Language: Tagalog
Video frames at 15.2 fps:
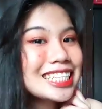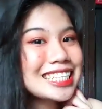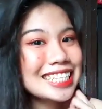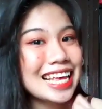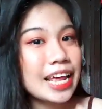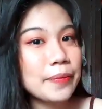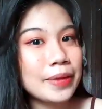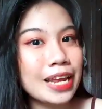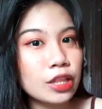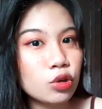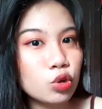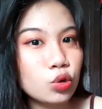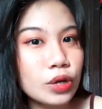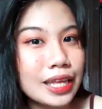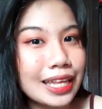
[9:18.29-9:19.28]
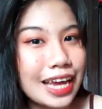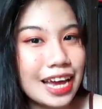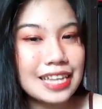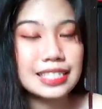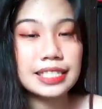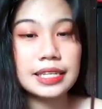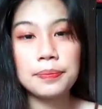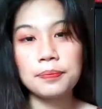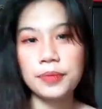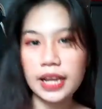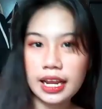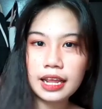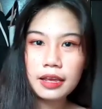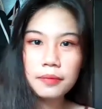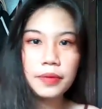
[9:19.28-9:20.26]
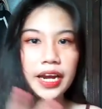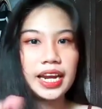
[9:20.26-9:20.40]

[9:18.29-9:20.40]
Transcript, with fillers: Sana may natutunan kayo sa braiding